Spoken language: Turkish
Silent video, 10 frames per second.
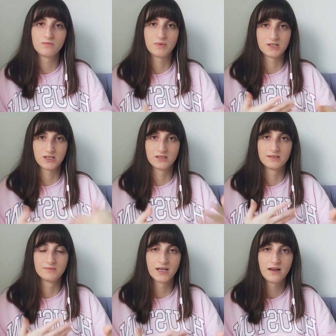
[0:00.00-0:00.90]

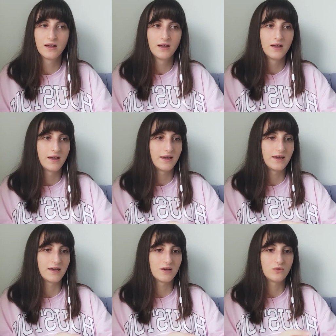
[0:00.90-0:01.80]
başladığımda
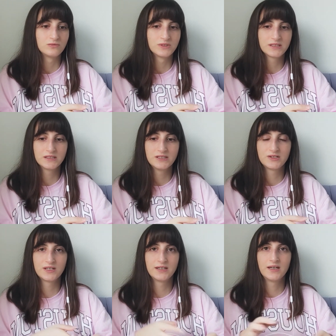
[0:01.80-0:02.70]
e, onları
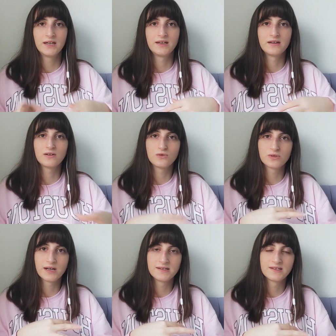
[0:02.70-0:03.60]
işte yeniden
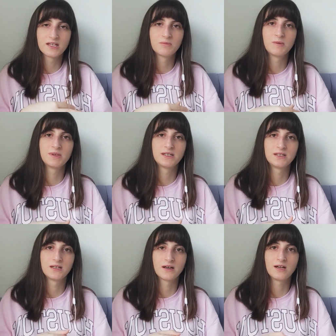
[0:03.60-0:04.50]
organize etmeme
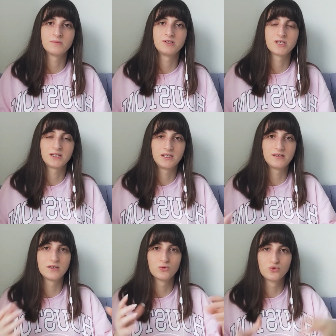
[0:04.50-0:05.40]
gerek kalmayacak.
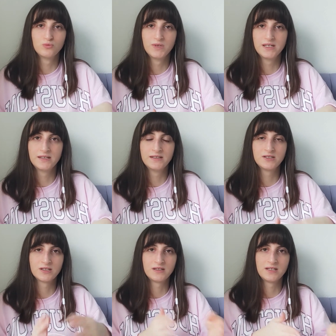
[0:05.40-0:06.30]
Yeniden o cümleleri
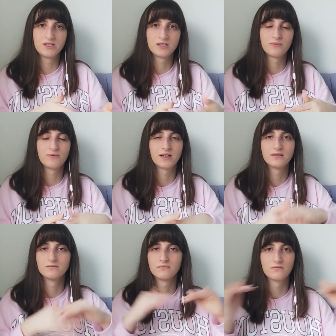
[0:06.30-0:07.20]
işte değiştirip falan
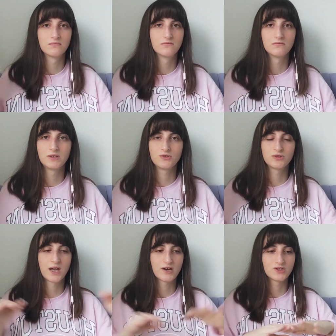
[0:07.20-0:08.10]

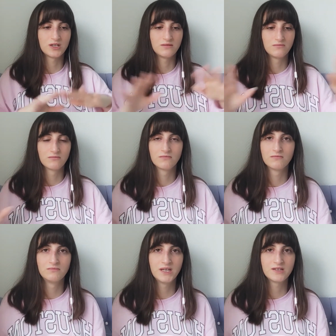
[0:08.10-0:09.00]
her şey
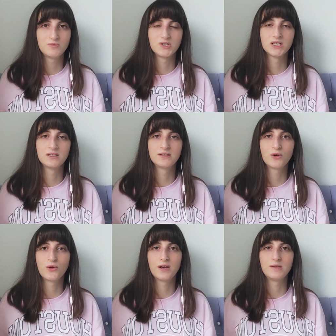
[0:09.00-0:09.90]
net bir şekilde
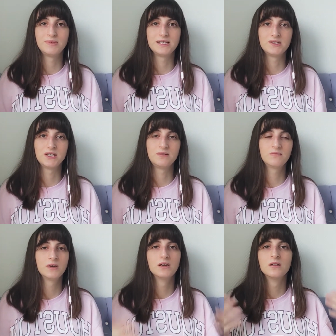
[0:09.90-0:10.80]

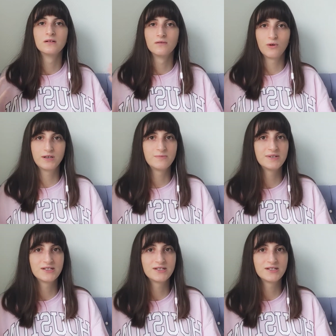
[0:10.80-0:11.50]
öğrenebileceğim Öyle